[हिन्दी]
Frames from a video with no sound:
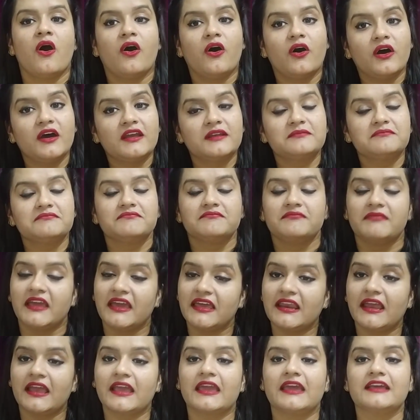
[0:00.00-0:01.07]
और
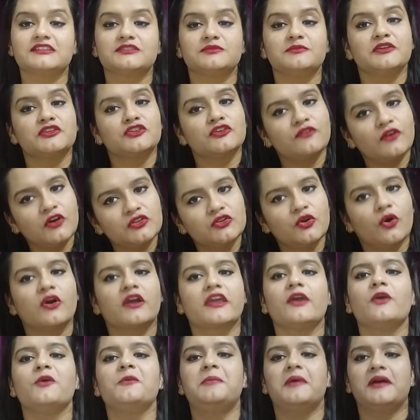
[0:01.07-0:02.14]
मेरे केस में तो वो दो
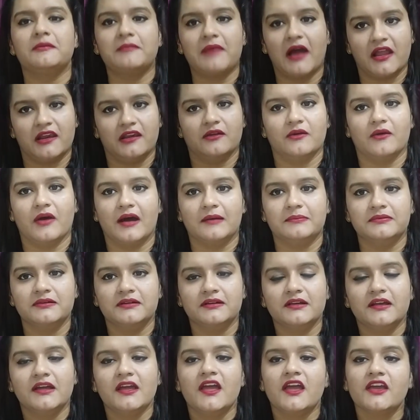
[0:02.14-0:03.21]
के ऊपर मान लो आप
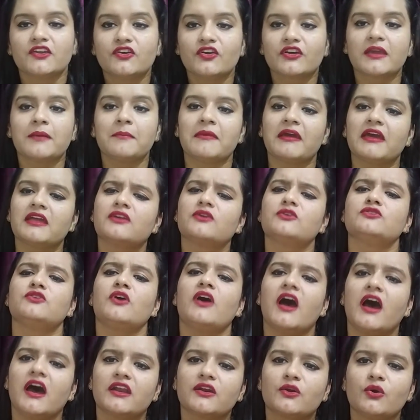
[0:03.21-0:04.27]
क्योंकि मेरे को तो
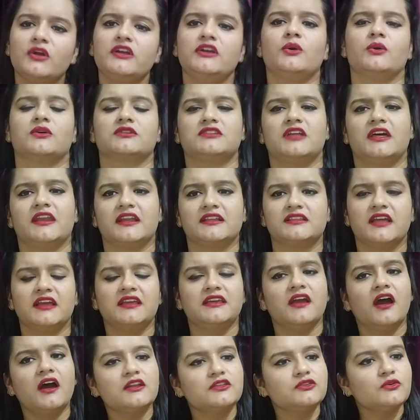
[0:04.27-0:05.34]
हर कोई टोकता रहता
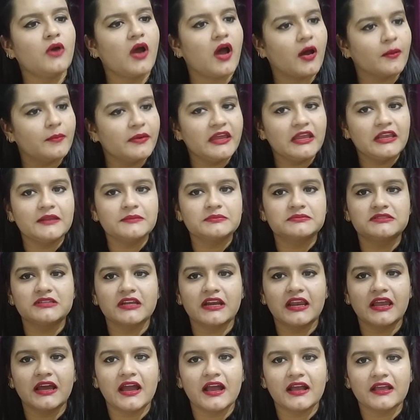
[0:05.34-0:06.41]
है यार तू तो अभी
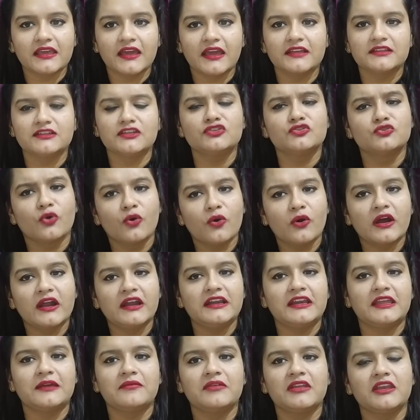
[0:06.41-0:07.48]
लिपस्टिक लगा के आई थी दो
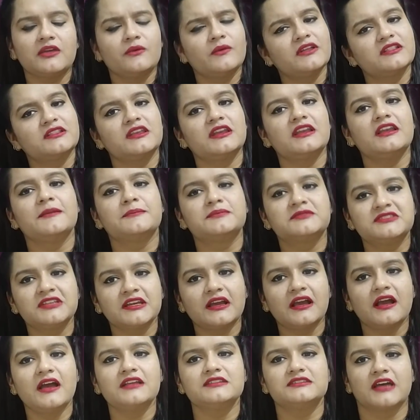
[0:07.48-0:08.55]
घंटे भी नहीं हुए तेरी
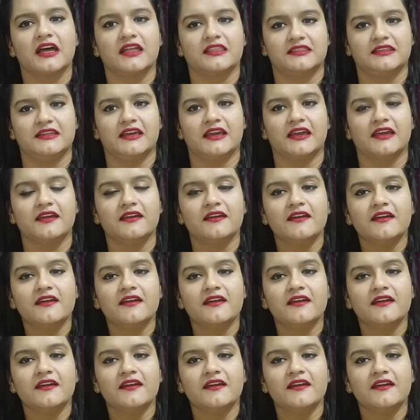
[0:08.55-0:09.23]
लिपस्टिक कहाँ जाती है